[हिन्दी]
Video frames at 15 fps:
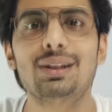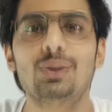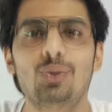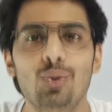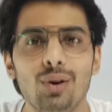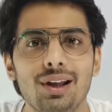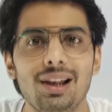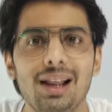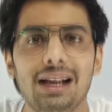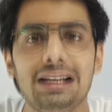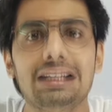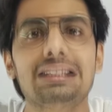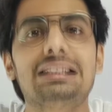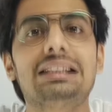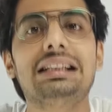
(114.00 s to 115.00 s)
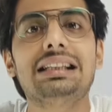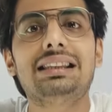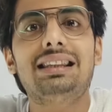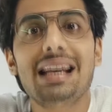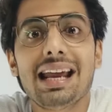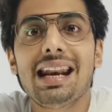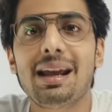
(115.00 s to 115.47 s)
जिनको इलेक्ट्रिसिटी
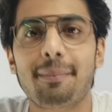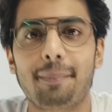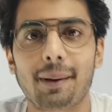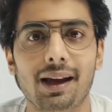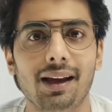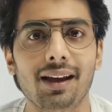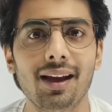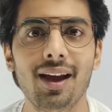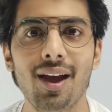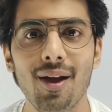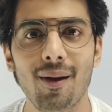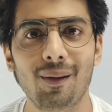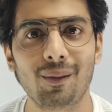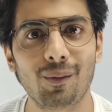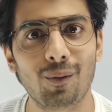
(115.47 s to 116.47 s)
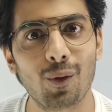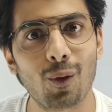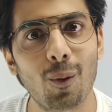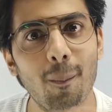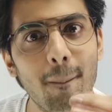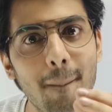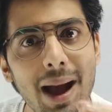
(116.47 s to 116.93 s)
देने पे
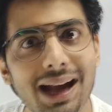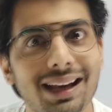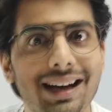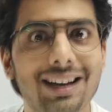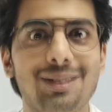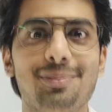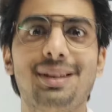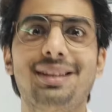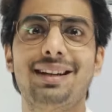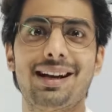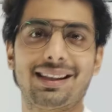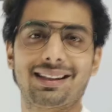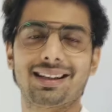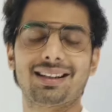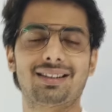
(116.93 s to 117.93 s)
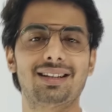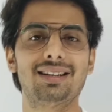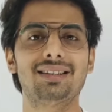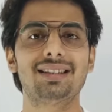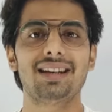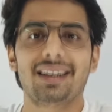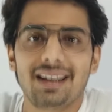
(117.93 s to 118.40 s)
वो मैग्नेट्स बन जाते हैं
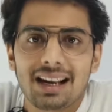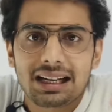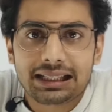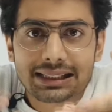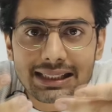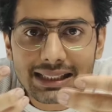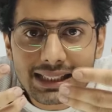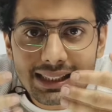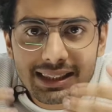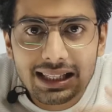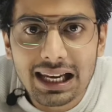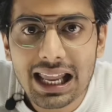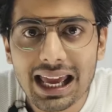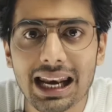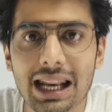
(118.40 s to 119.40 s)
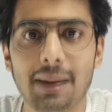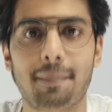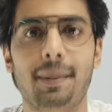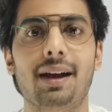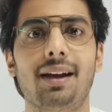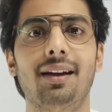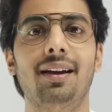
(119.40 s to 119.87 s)
जिनसे इलेक्ट्रिसिटी लेने
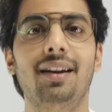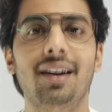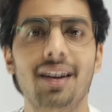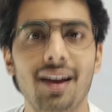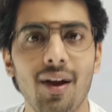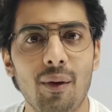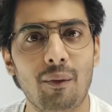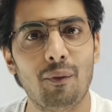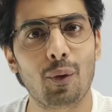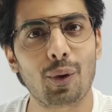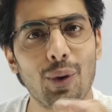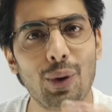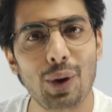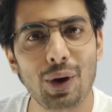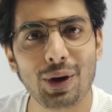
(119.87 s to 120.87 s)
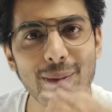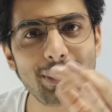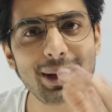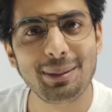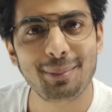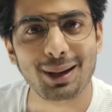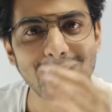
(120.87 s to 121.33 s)
पे वो
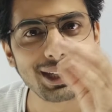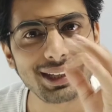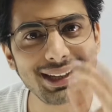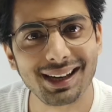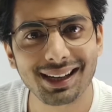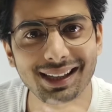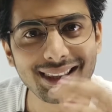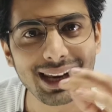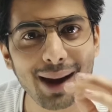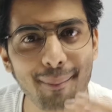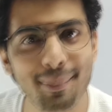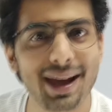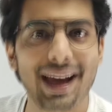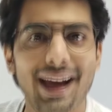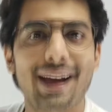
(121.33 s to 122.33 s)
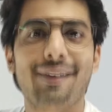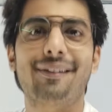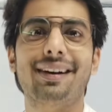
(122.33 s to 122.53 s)
नॉर्मल मटेरियल की तरह बिहेव